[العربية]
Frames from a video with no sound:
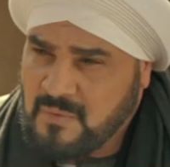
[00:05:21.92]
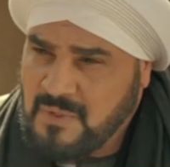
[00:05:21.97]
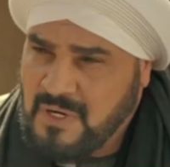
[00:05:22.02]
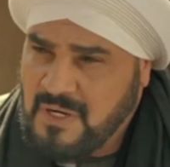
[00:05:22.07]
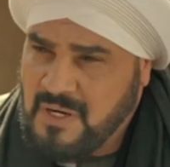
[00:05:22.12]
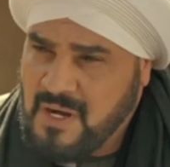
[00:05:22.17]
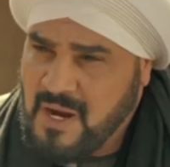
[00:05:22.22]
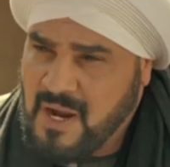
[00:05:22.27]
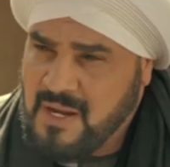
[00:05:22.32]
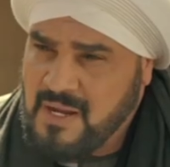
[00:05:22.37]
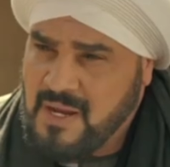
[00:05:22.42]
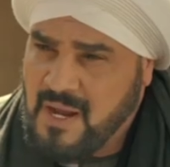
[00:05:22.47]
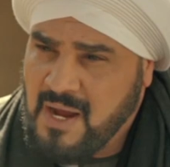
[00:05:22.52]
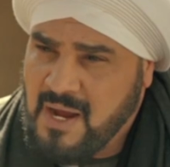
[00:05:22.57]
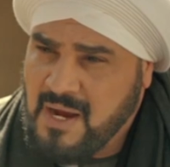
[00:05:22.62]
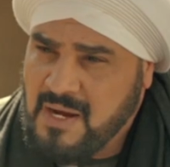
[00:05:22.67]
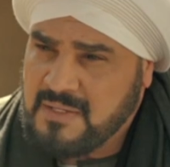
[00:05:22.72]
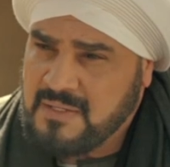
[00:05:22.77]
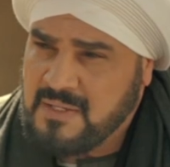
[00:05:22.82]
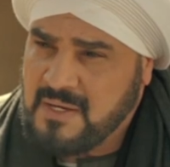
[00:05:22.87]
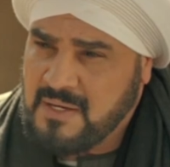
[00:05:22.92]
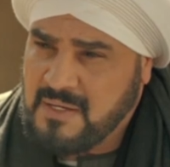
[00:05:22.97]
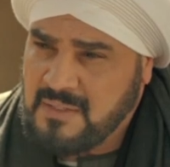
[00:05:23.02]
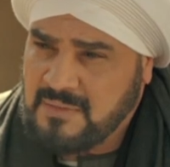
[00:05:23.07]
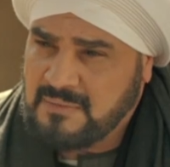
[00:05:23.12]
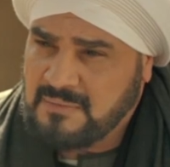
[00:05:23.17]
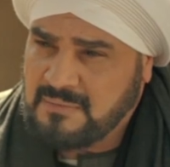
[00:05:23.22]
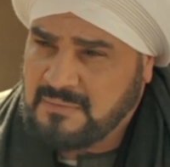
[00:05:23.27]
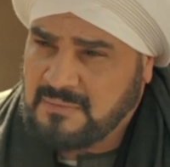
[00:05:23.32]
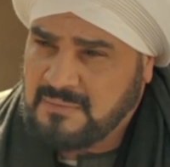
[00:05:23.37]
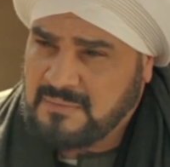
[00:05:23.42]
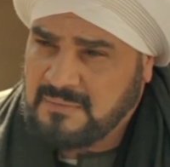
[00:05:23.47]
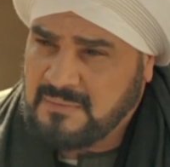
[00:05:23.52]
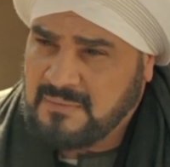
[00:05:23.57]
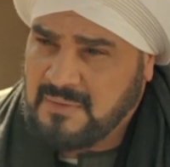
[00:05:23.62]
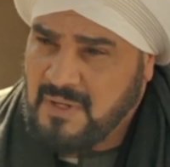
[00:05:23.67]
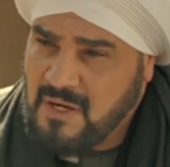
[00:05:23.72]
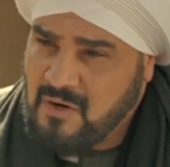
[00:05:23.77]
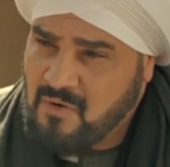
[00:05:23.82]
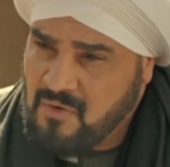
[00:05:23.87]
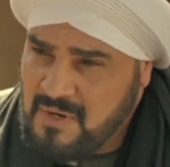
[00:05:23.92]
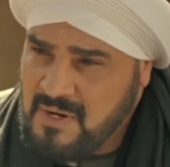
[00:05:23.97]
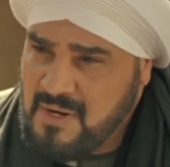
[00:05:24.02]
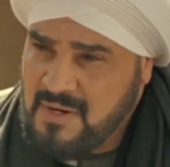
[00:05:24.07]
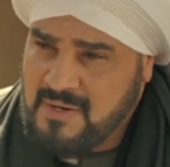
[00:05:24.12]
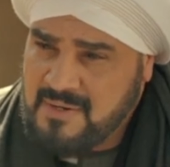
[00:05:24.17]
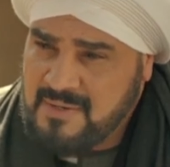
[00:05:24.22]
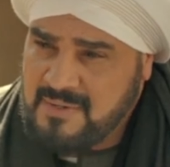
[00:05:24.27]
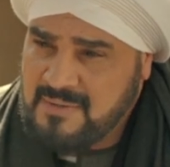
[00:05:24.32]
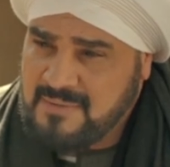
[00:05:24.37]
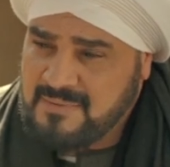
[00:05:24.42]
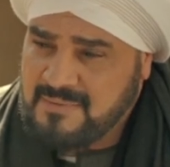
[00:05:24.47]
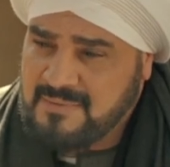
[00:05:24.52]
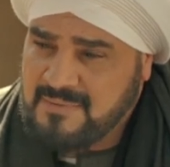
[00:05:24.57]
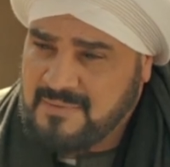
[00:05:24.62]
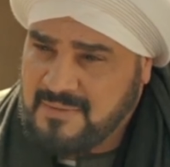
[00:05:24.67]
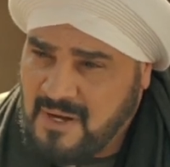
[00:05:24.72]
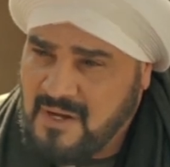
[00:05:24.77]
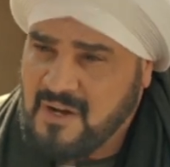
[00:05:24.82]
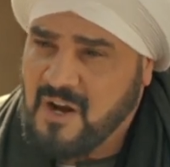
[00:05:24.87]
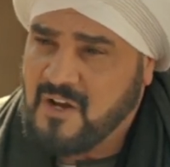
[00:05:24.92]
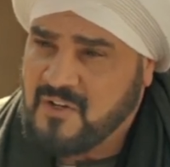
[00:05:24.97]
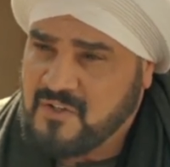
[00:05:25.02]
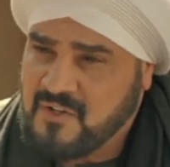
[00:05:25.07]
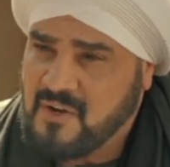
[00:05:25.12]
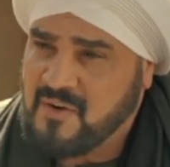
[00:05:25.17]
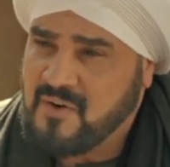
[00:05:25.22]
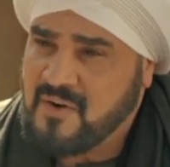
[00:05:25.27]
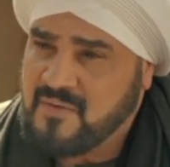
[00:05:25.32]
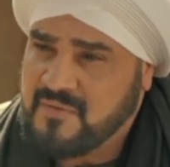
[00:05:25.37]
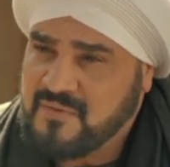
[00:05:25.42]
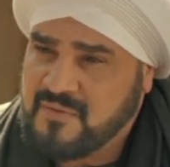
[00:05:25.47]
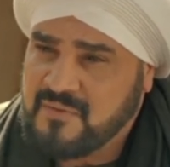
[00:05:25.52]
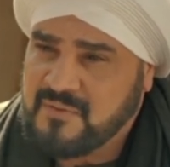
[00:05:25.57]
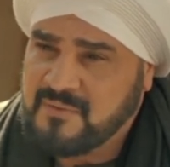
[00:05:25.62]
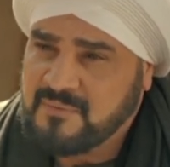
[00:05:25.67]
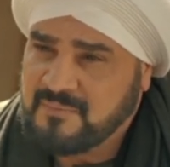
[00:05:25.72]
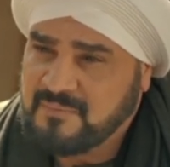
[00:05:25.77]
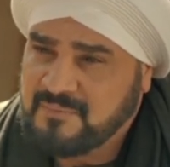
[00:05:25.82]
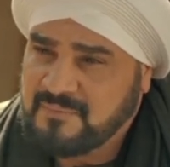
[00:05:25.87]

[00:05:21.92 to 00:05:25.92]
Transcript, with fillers: ولا ليه أي عايزة أقول لك أنا هتصرف